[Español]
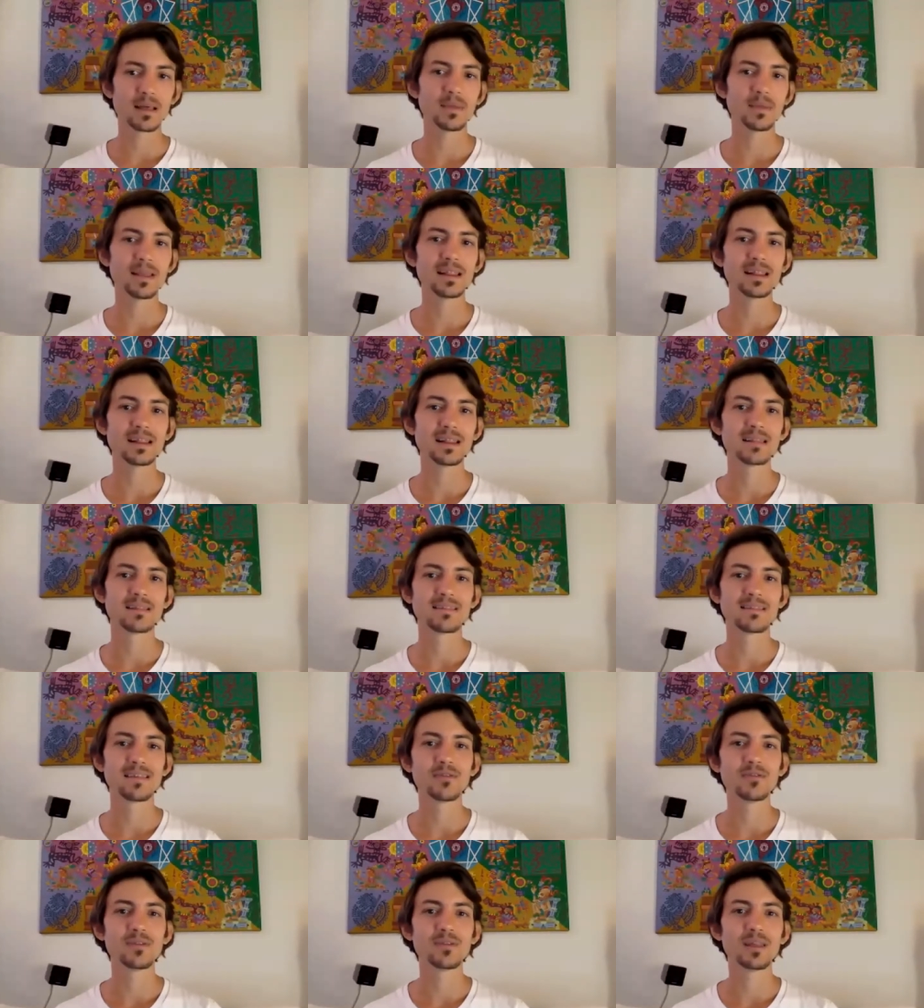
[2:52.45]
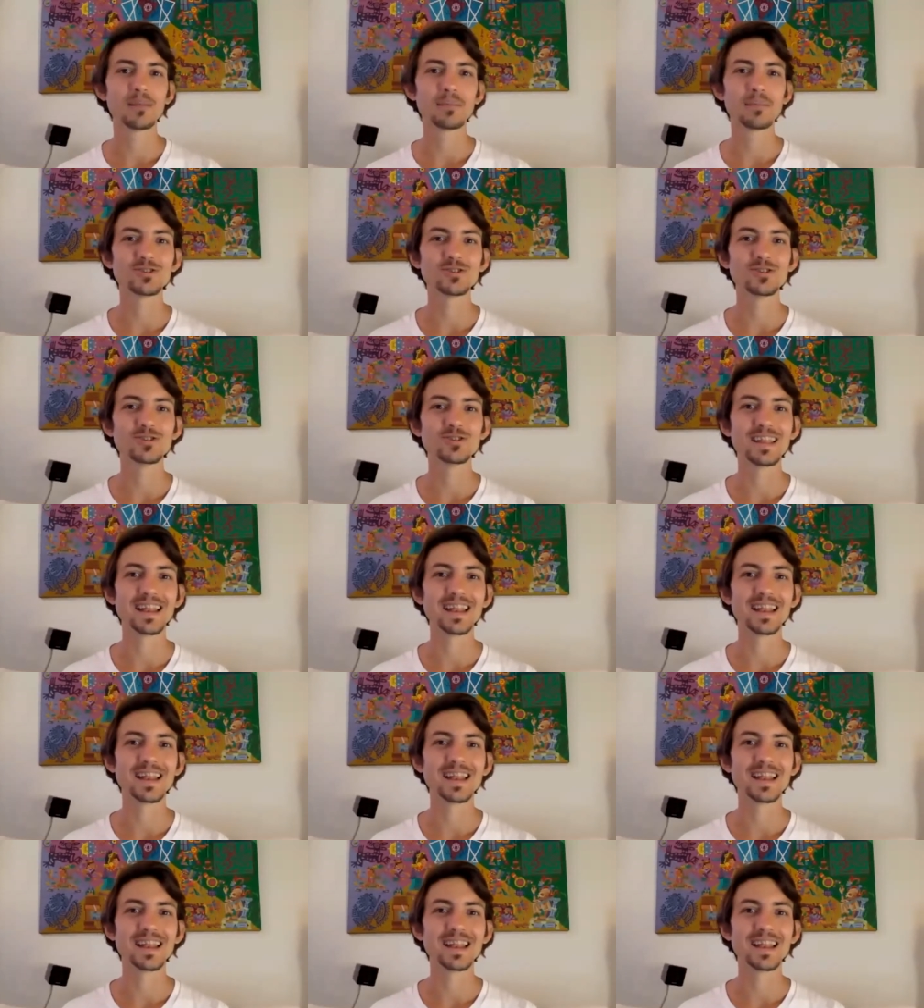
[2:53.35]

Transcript: también ser un espacio